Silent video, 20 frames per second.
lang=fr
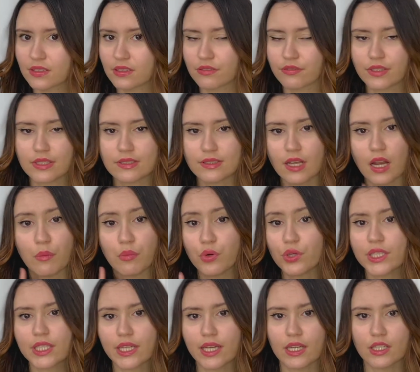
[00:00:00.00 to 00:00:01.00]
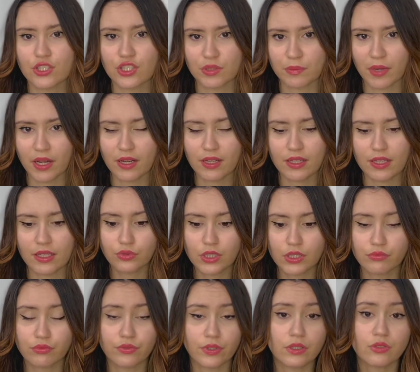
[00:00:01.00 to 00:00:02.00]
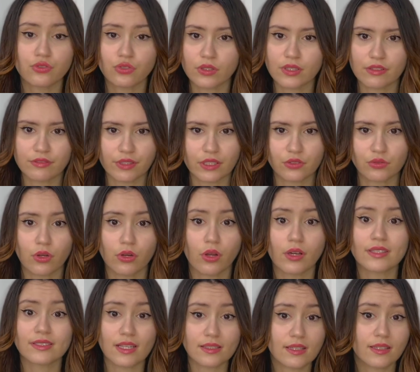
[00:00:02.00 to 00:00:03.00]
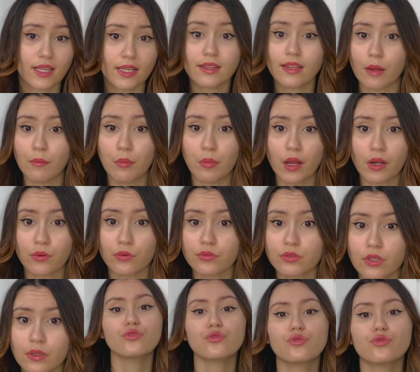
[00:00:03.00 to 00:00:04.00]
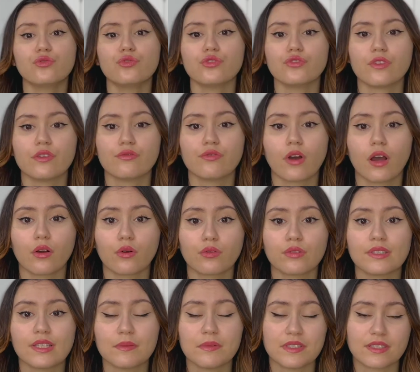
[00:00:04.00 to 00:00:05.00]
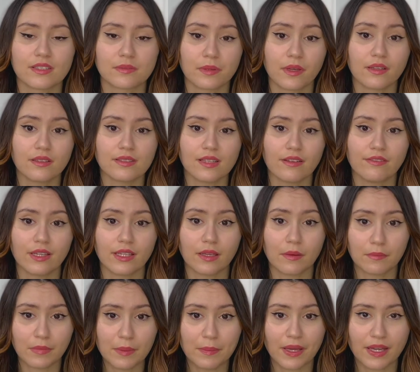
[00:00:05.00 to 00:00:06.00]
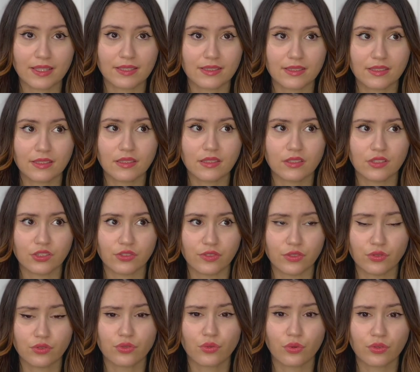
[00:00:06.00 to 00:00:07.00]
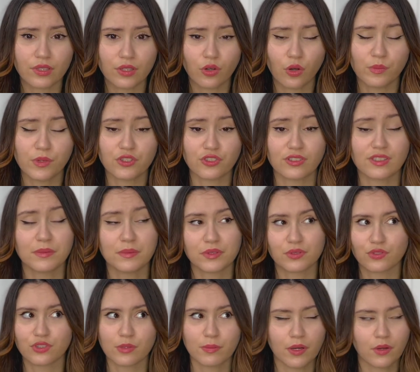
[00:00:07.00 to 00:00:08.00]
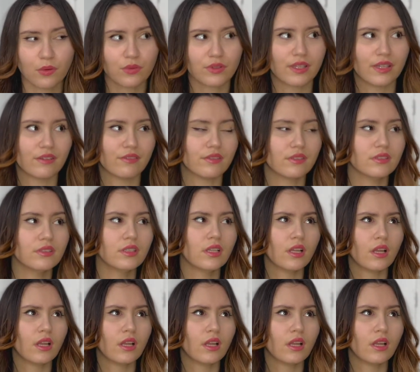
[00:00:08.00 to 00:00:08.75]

En fait, c'est la peau qui réagit mal et qui vous fait une genre d'infection. Alors ça, c'est traitable par contre. Du coup, je vais vous raconter mes expériences avec mes piercings. Je vais juste compter combien j'en ai parce que j'ai pas compté avant.